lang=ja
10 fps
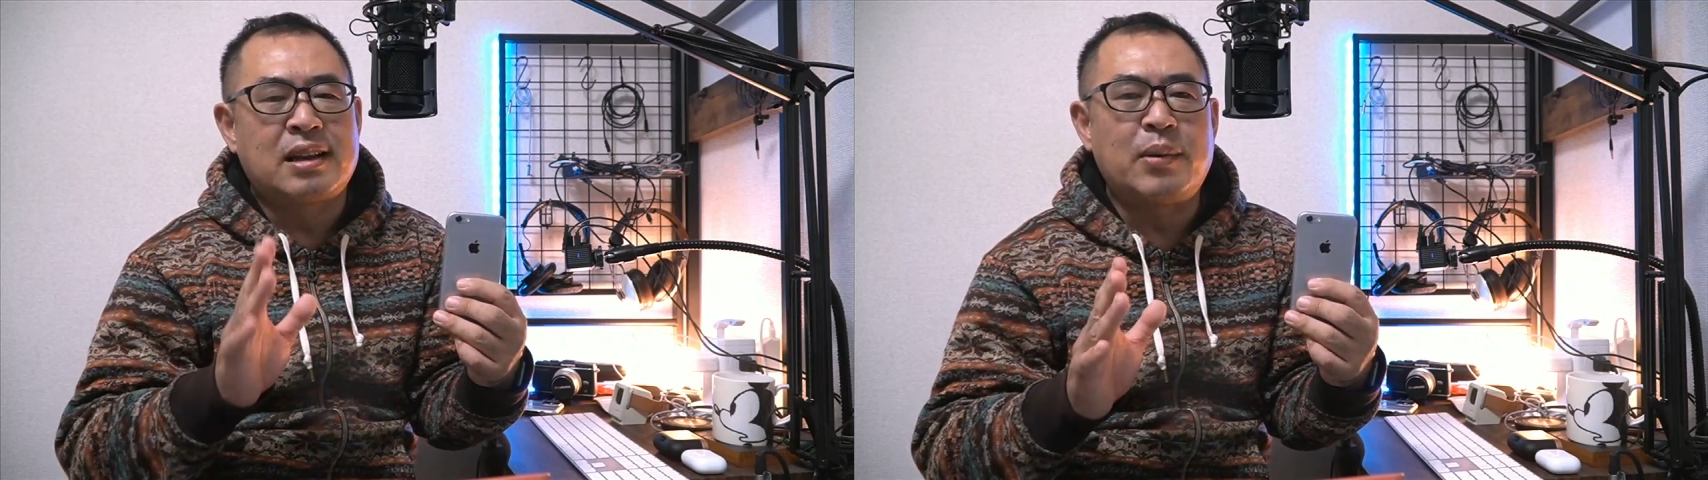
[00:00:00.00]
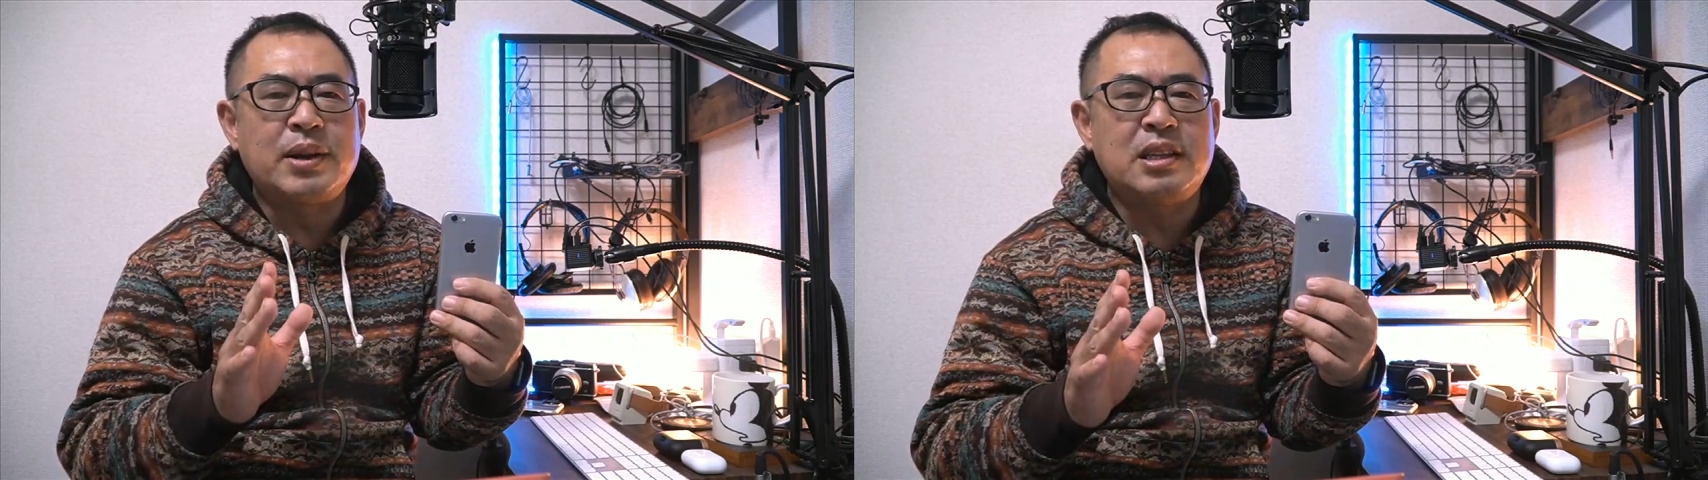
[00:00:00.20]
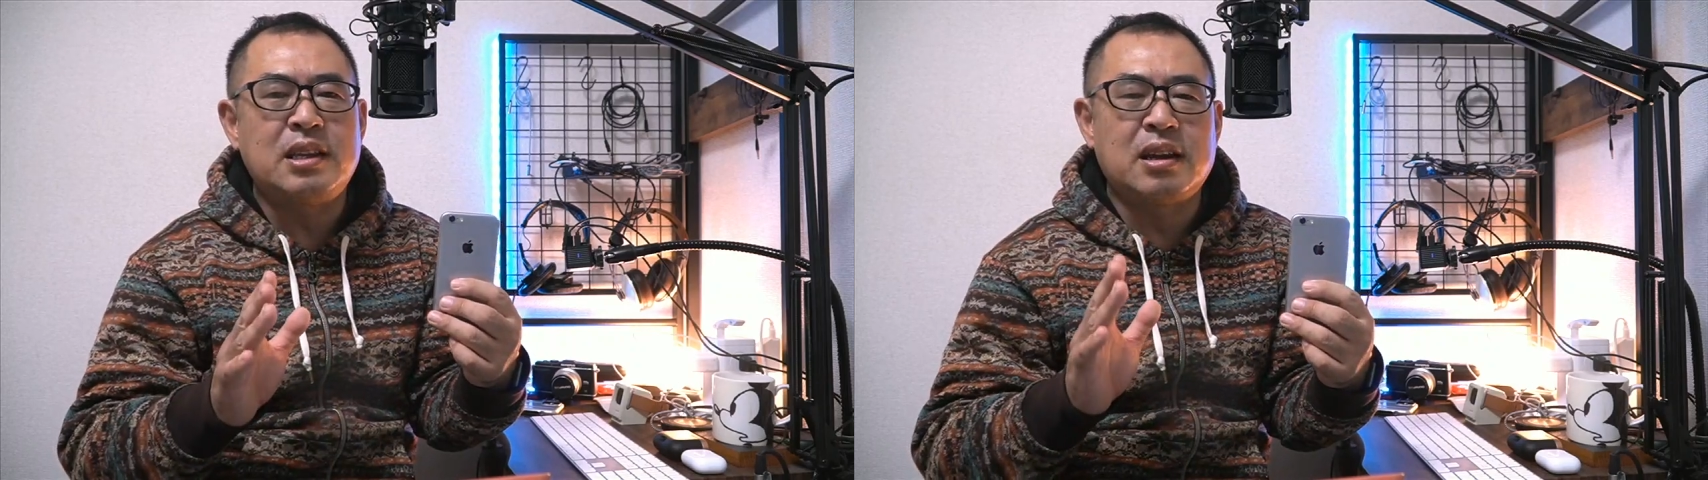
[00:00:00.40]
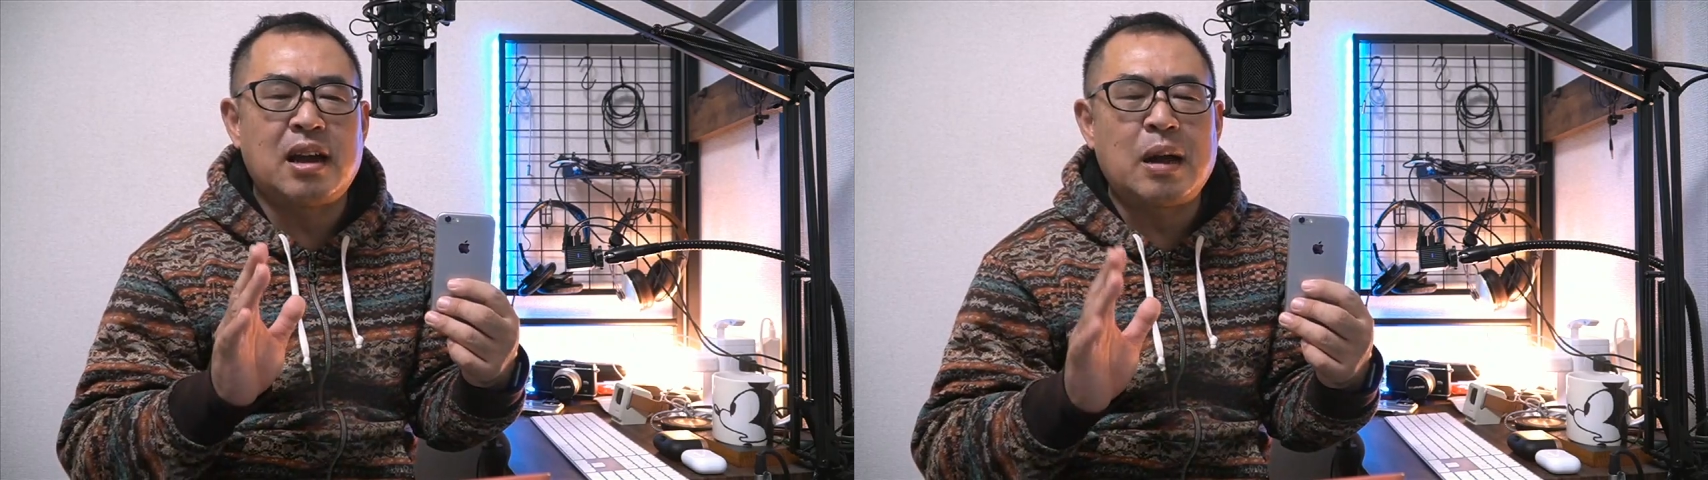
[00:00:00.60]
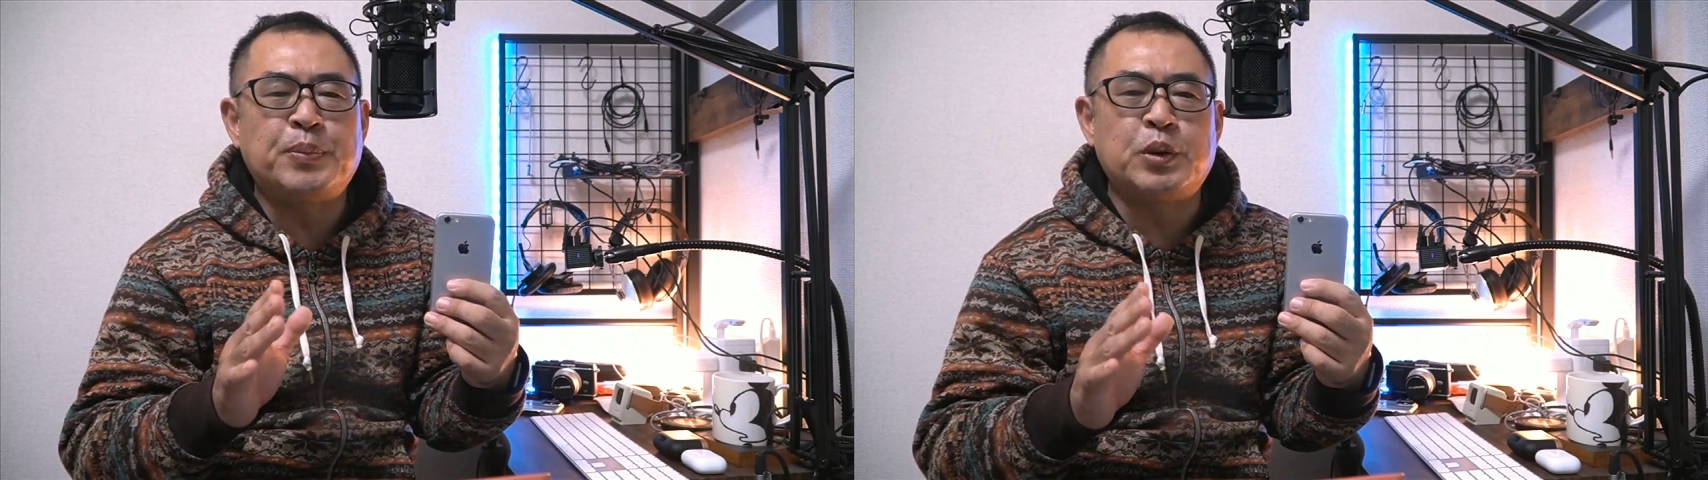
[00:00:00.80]
代わりに
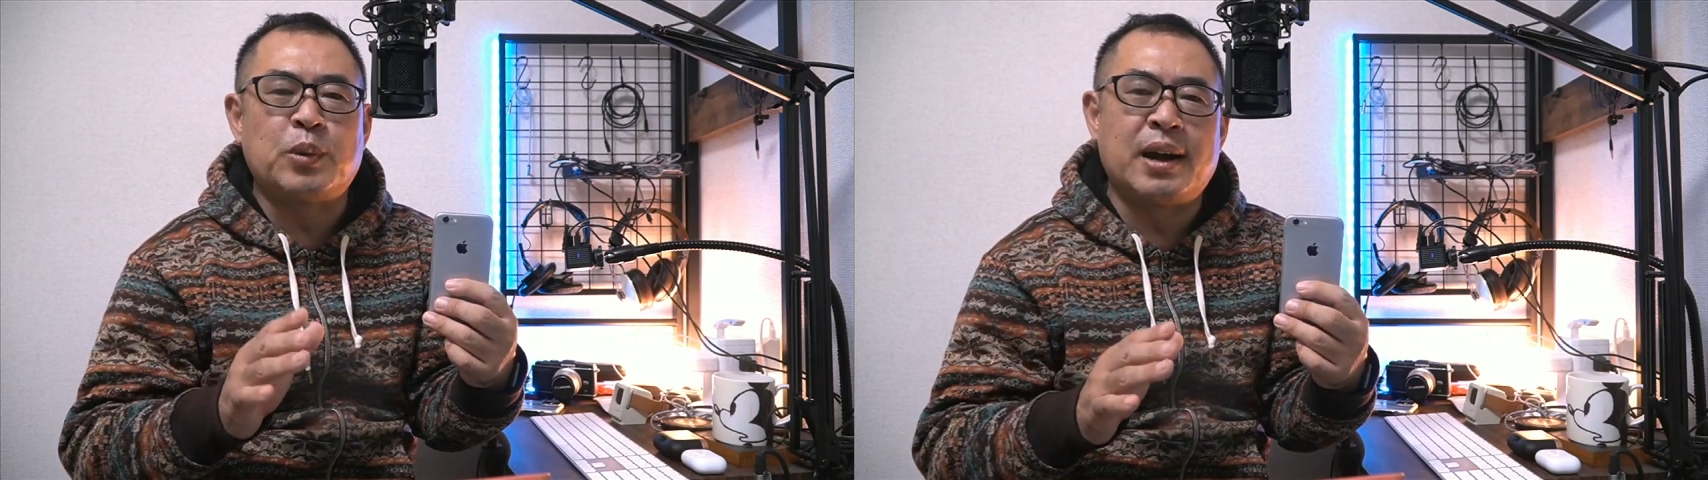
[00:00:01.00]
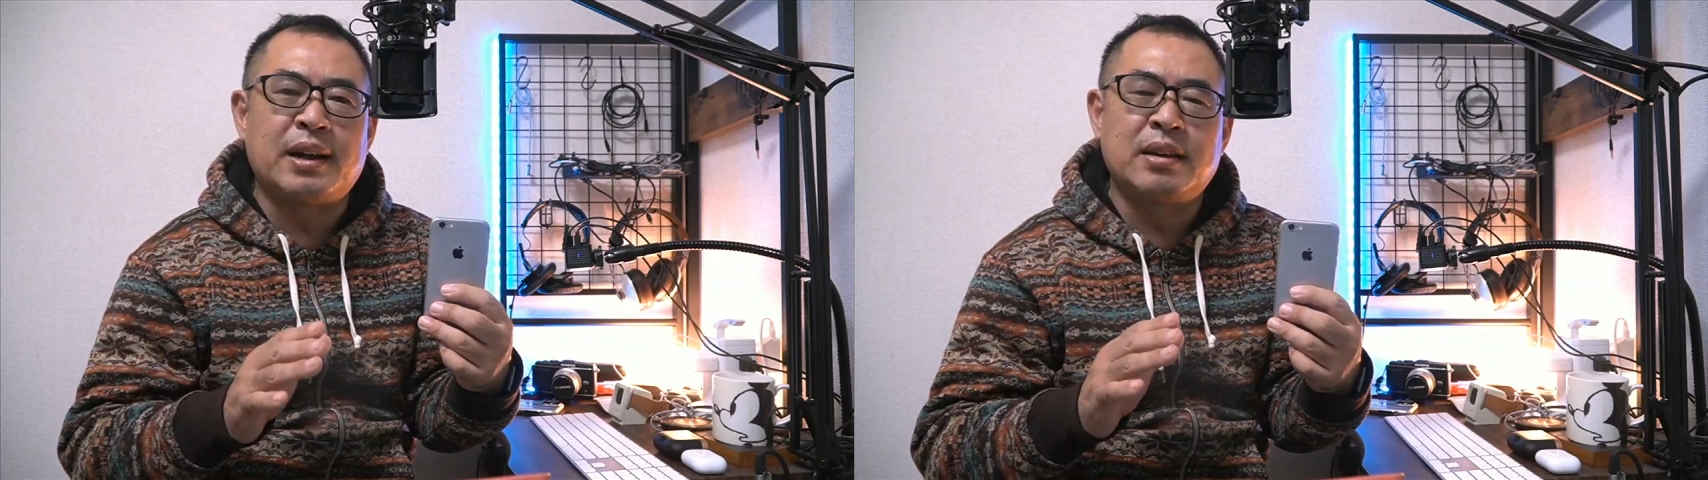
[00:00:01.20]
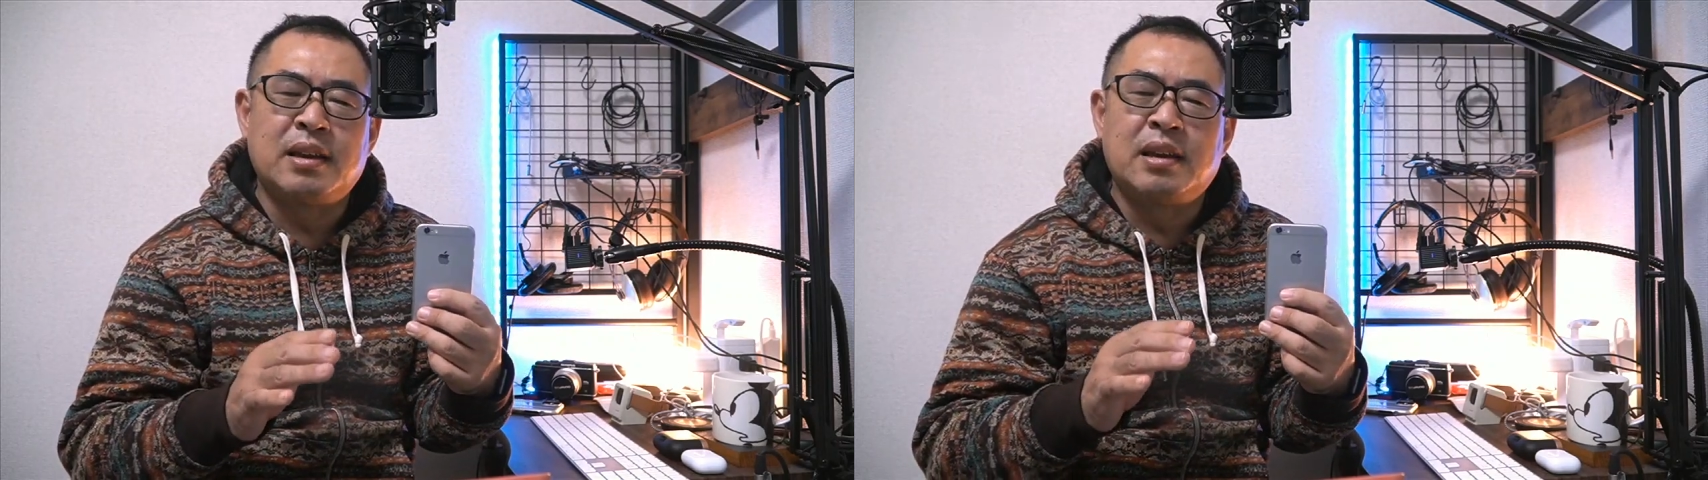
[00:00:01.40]
Apple は